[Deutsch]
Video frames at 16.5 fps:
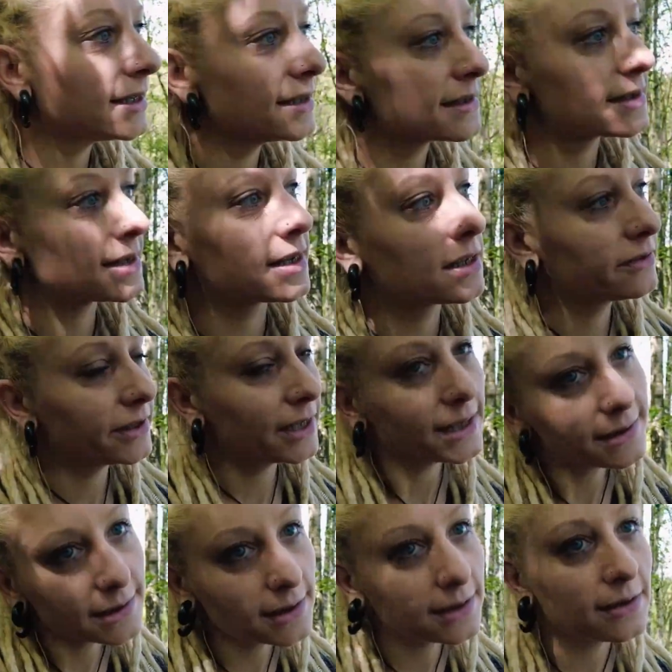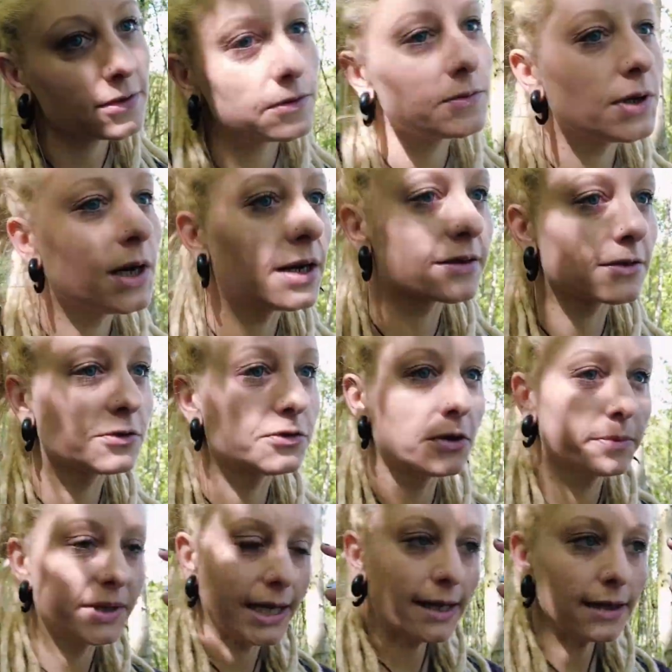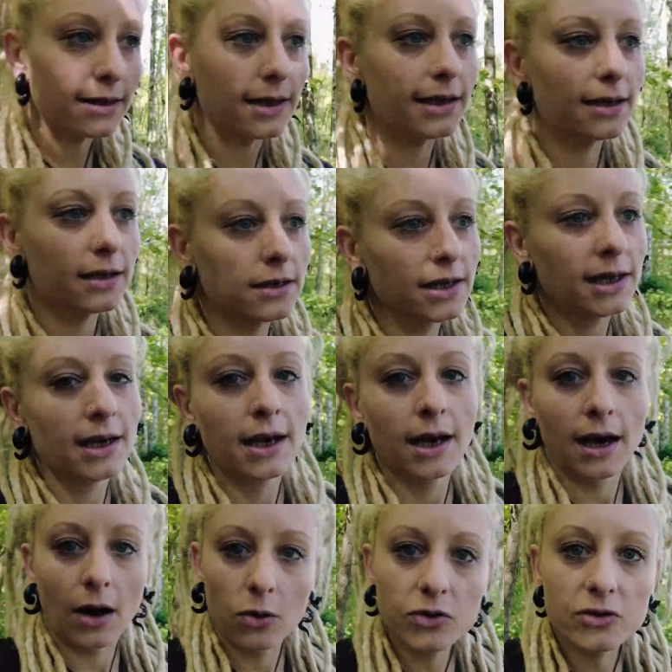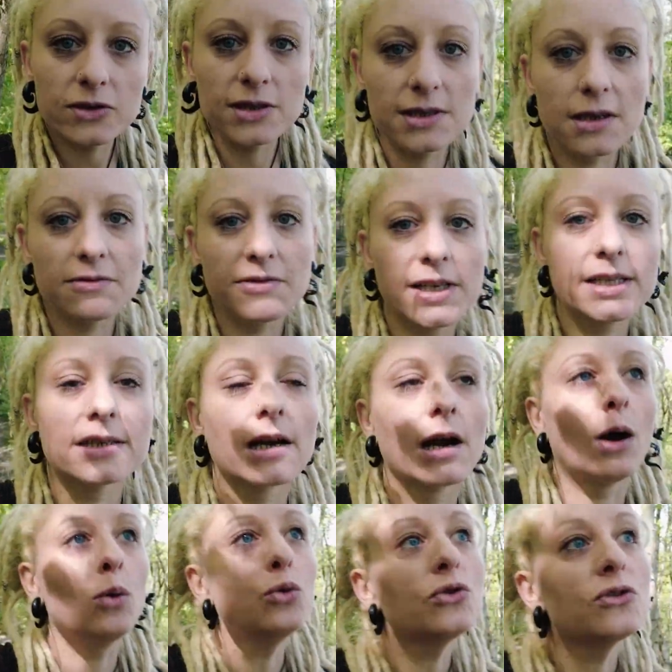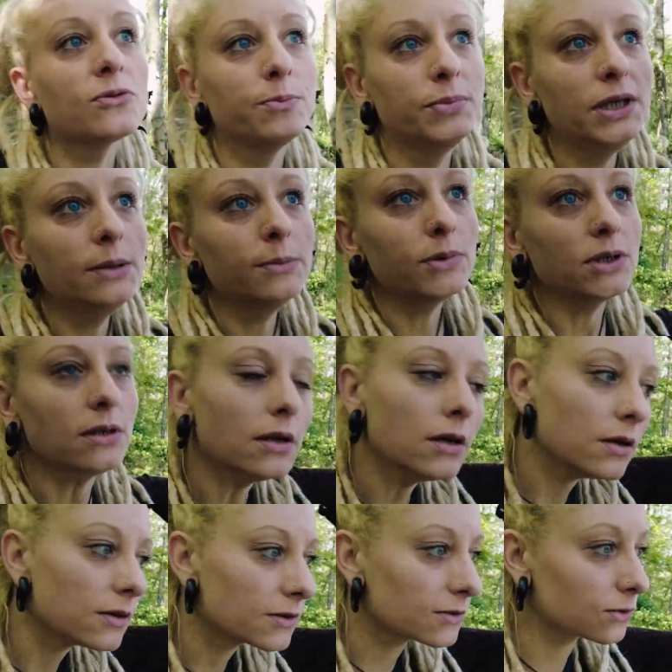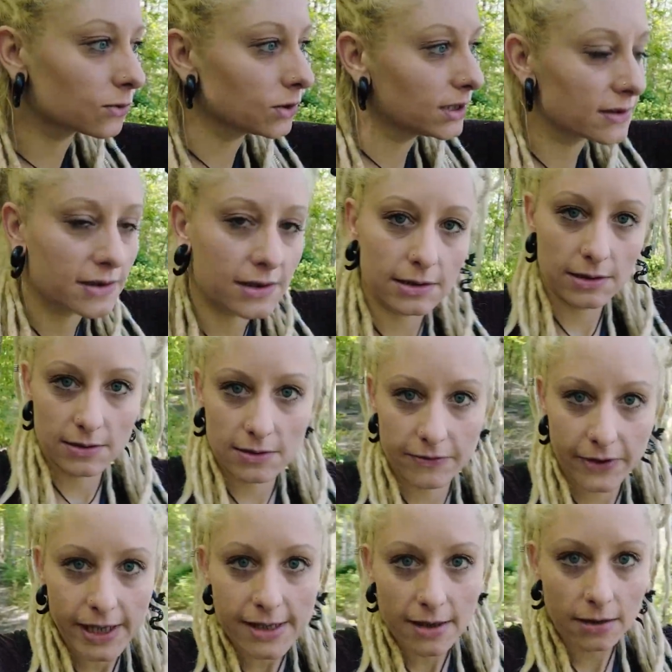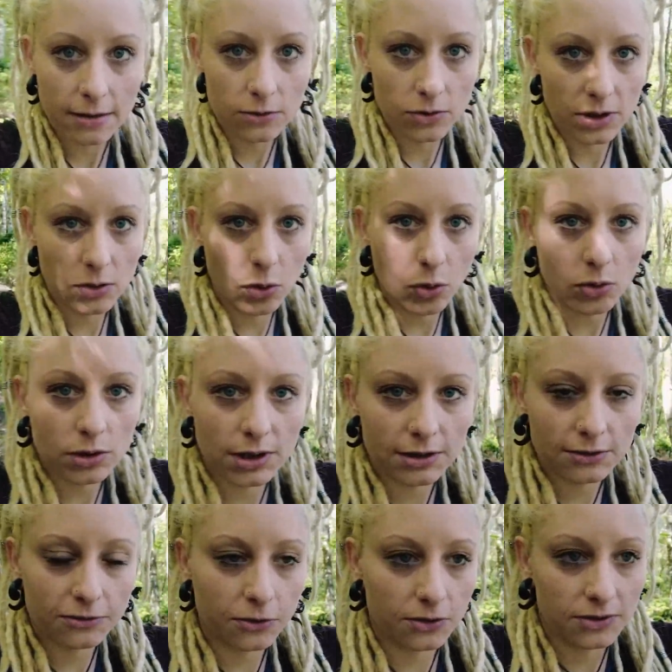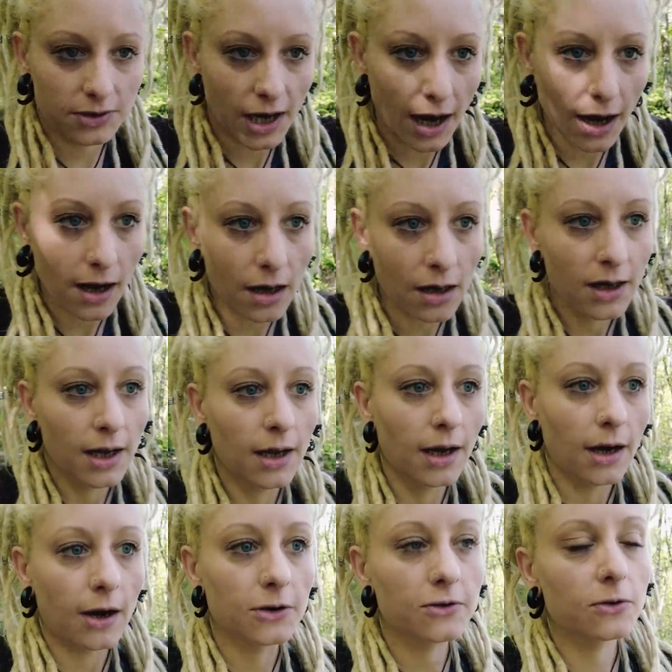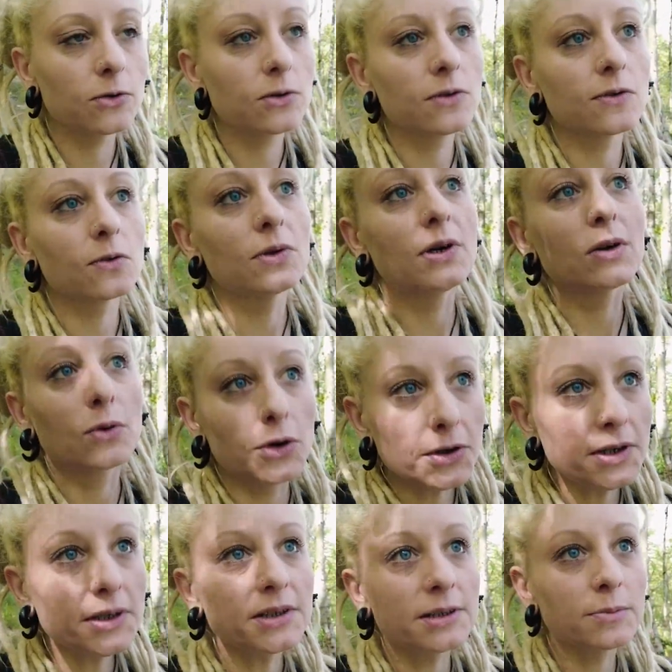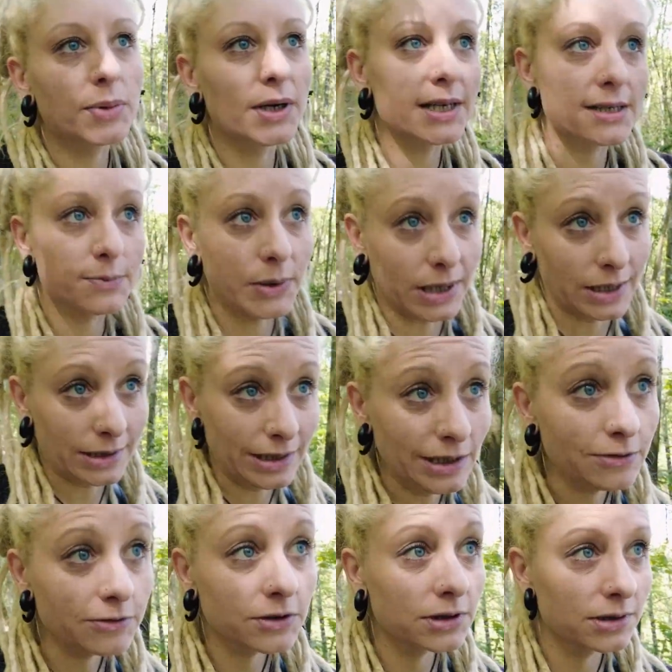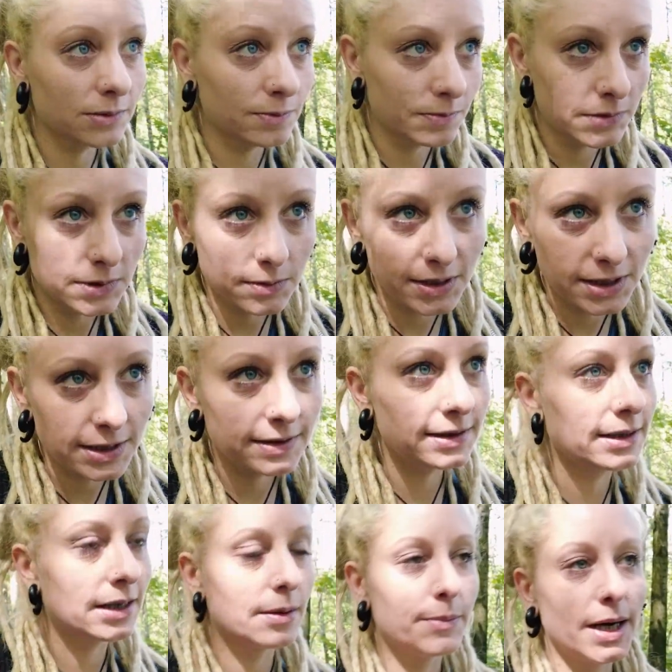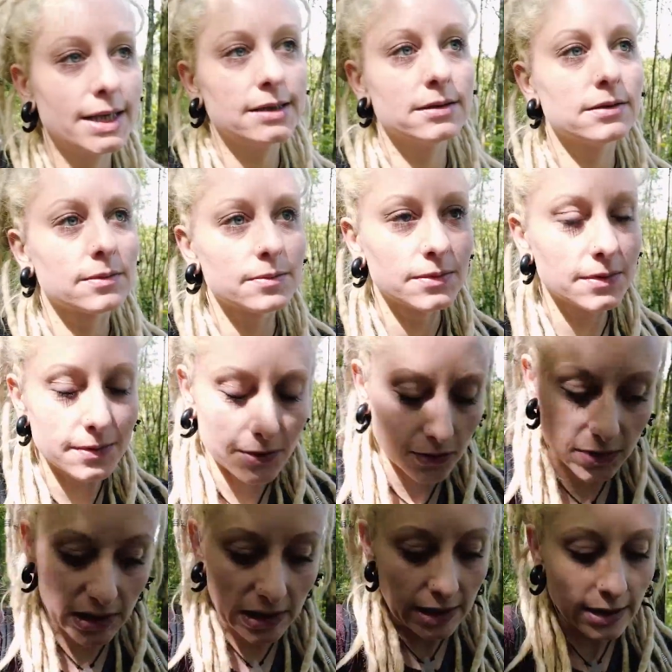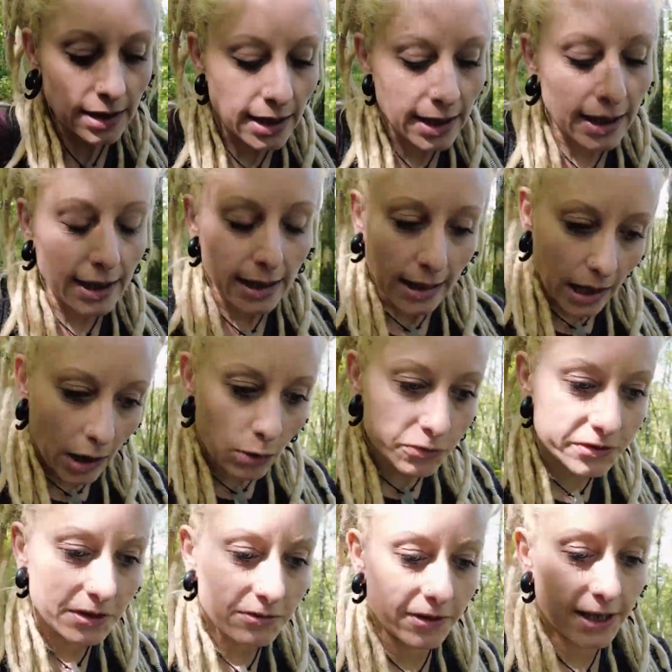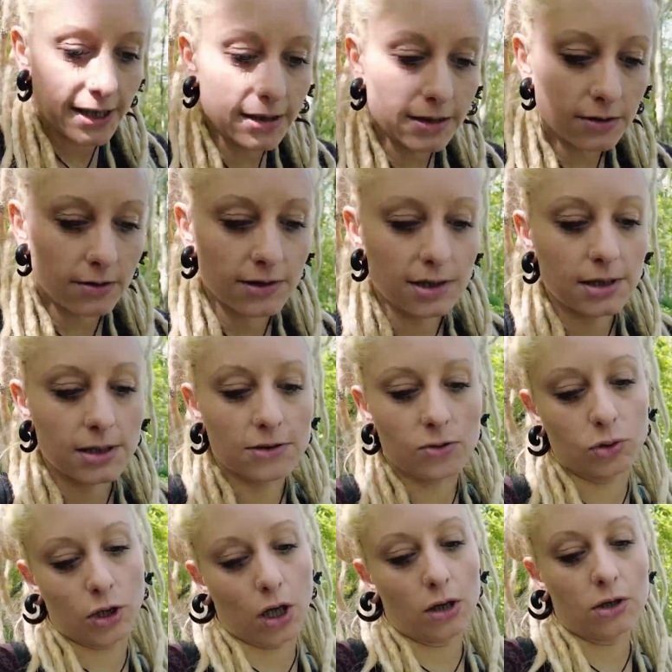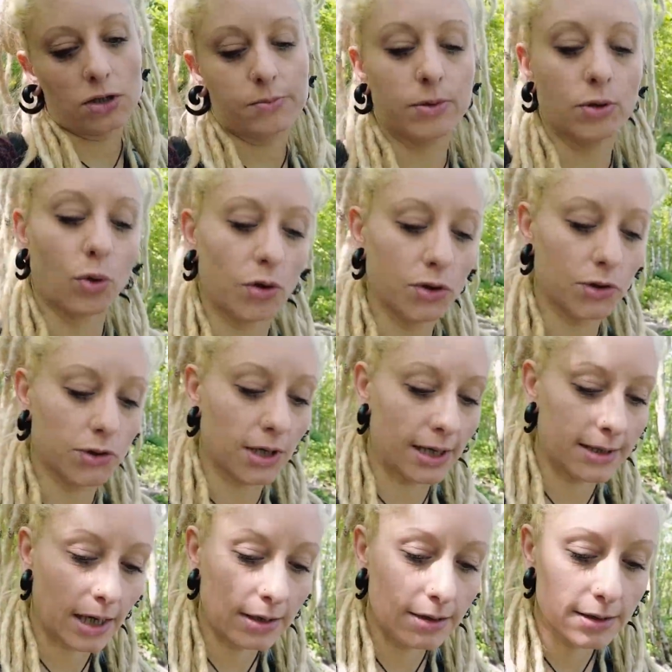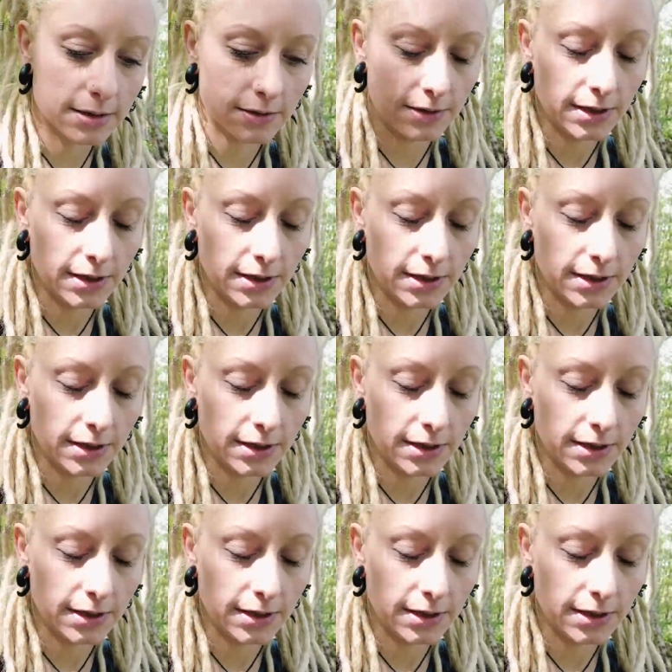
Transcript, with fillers: dann sich quasi äh, so vom Denken her aus dieser Welt rausbeamen, so ins, ins Weltall und die gucken dann von da aus irgendeiner so göttlichen Perspektive, die sie da meinen zu sehen, auf die Welt und sind dann so, ja, es bedeutet halt alles